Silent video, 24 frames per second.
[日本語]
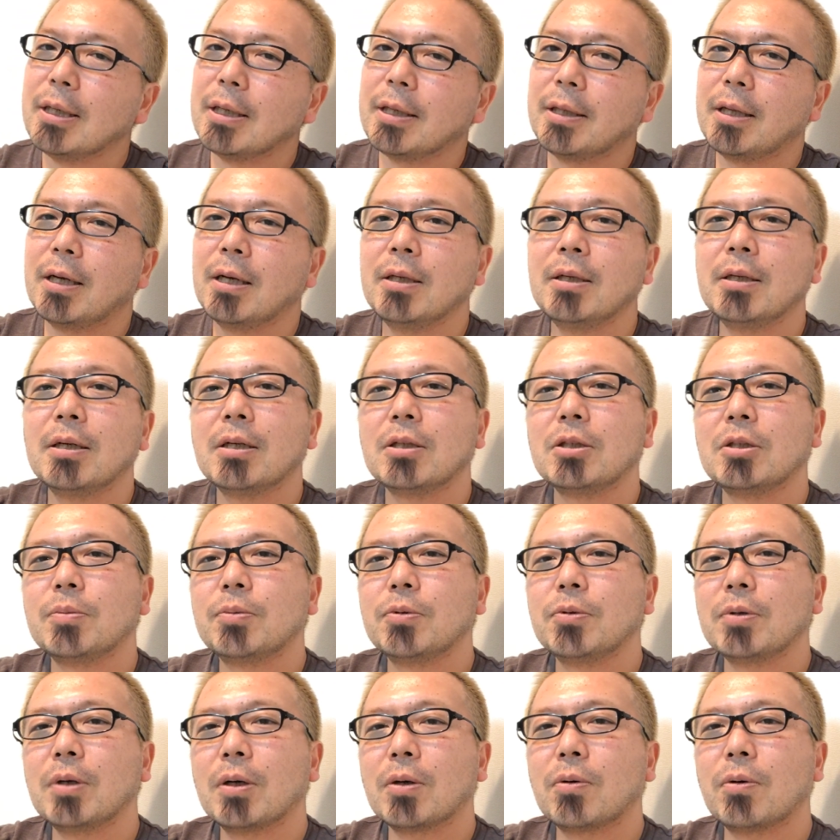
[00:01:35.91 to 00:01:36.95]
何が自
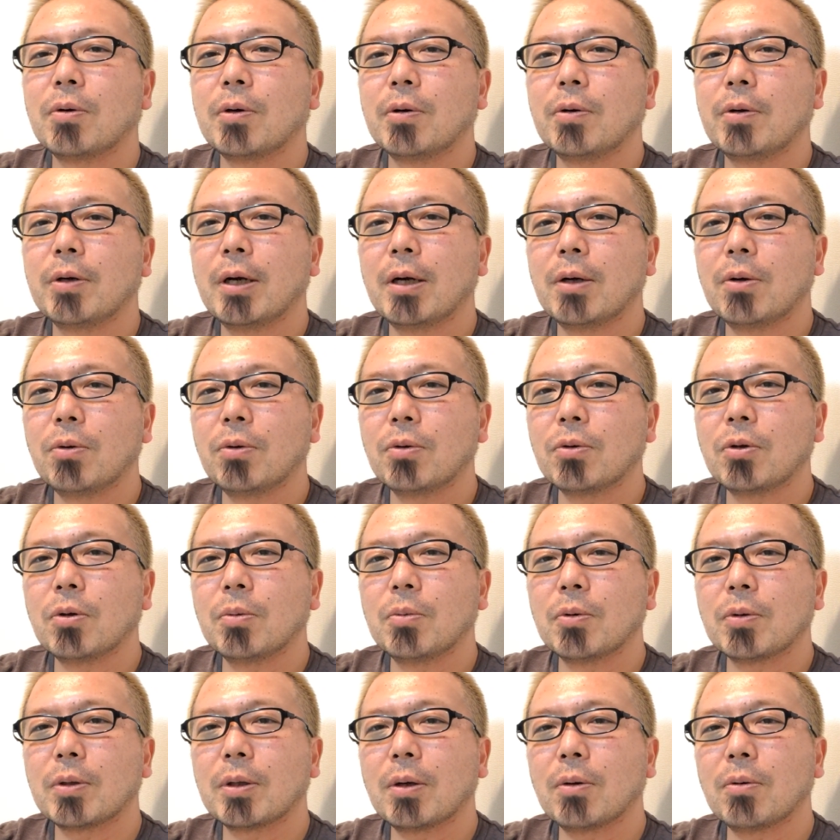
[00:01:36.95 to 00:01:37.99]
分がこれをやろうと
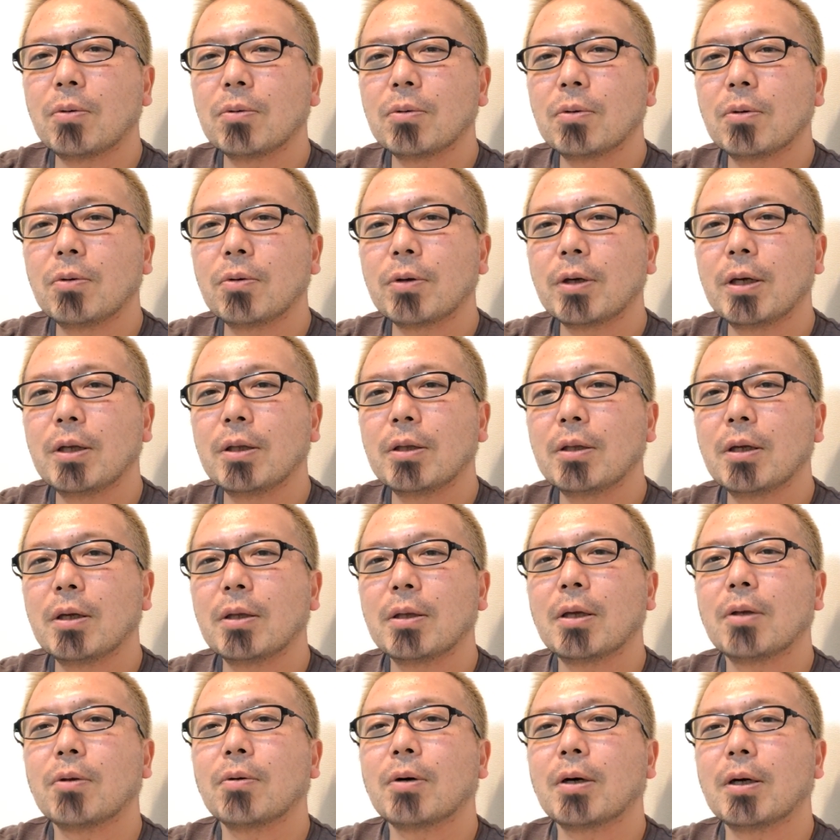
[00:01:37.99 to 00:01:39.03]
思った本当の原点
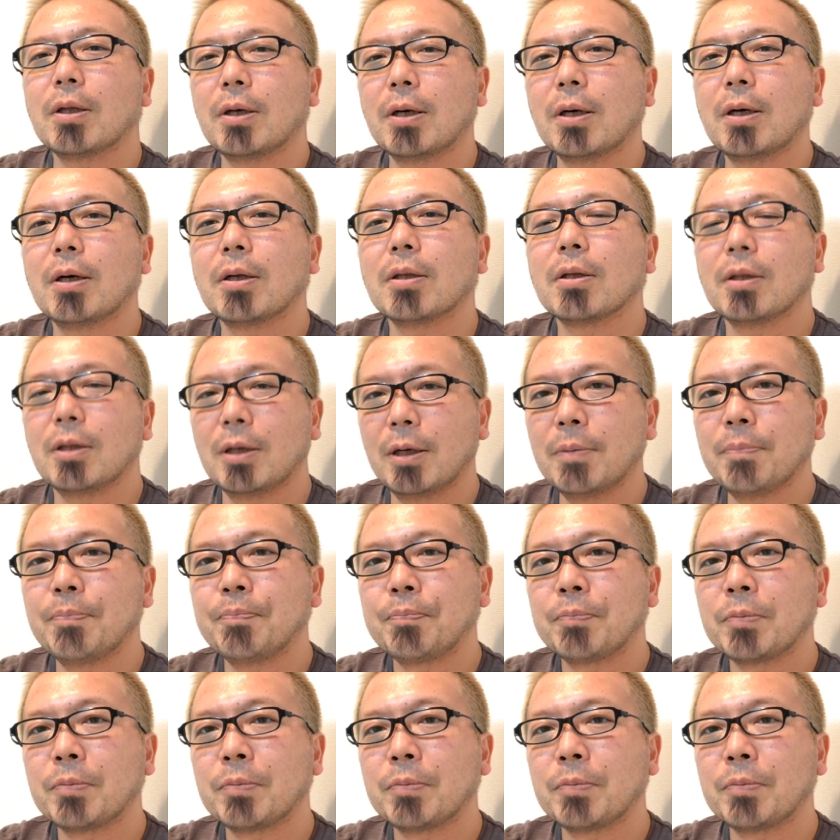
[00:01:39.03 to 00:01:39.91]
なのかなってね